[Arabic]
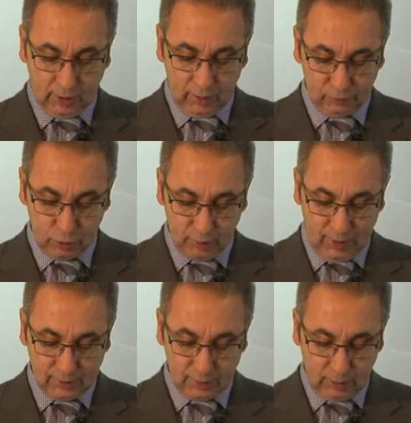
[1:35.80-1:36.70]
الفوش
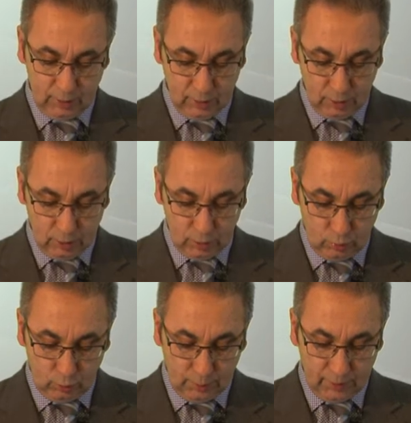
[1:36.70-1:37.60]
وحصر
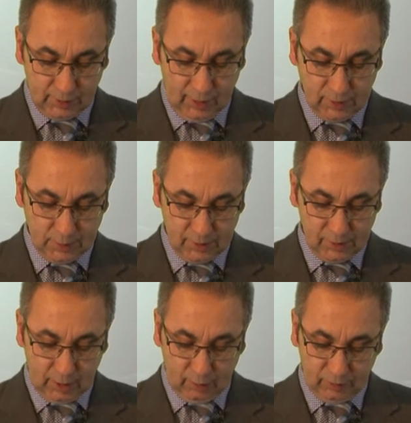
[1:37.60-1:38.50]
وجمي تعزم
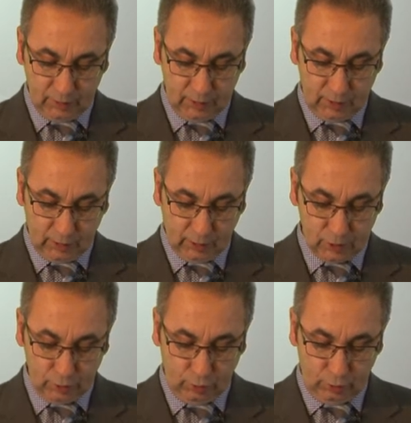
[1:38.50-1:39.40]
استي أفاطر يرخي
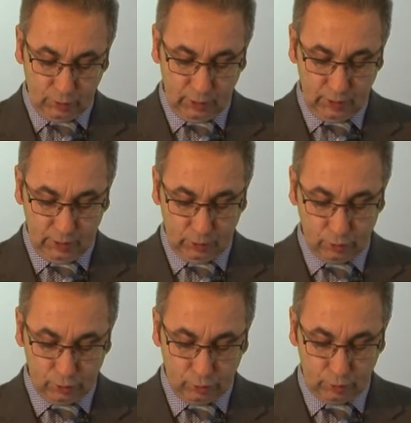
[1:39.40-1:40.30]
سريوية دي عيتو
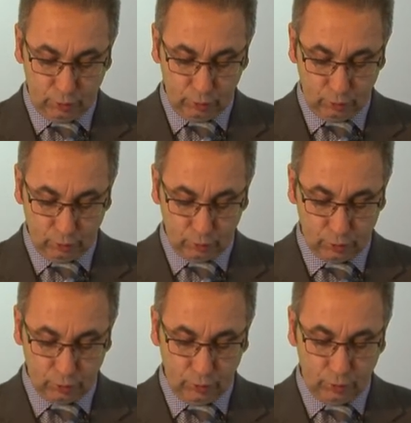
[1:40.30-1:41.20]
سريويتو
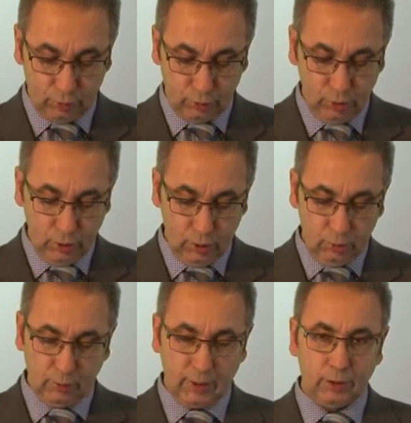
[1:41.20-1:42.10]
أرثوذكسويتو
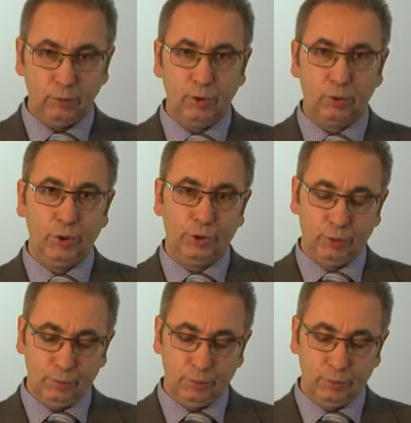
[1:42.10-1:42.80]
وكاثوليكويتو